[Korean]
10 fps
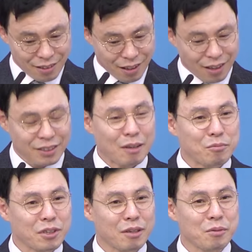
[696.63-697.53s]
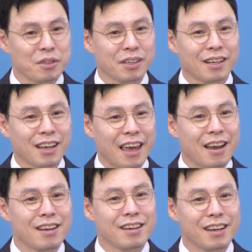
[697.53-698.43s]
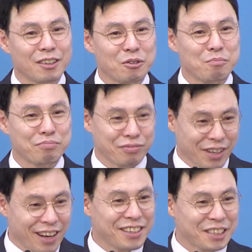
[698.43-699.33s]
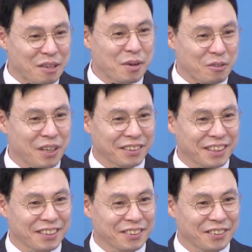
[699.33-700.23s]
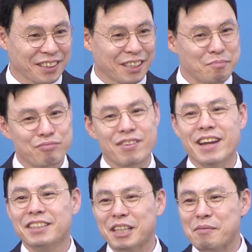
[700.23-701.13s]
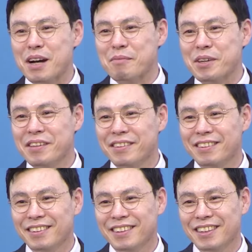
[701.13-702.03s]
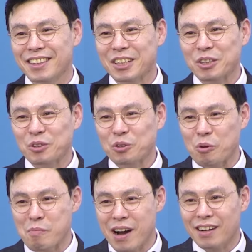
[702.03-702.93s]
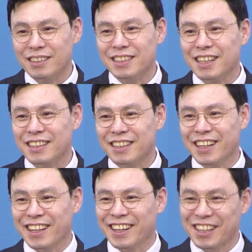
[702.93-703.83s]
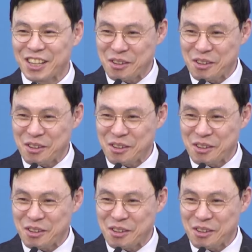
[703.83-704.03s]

예, 3절에 보니까 엘리야도 부엘세바로 왔다는 거예요. 그러니까 부엘세바 하면 도망자들이